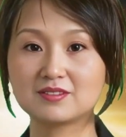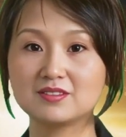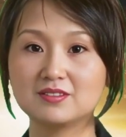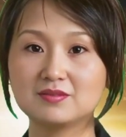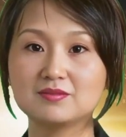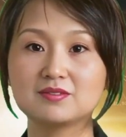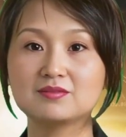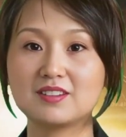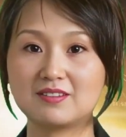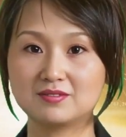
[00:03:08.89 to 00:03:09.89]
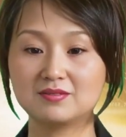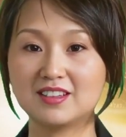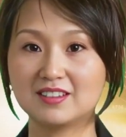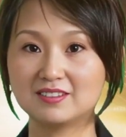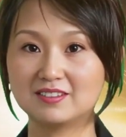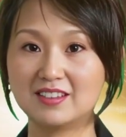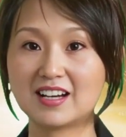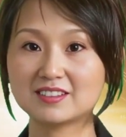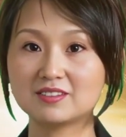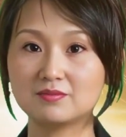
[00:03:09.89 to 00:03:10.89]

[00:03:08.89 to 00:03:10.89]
另据香港文汇报报道，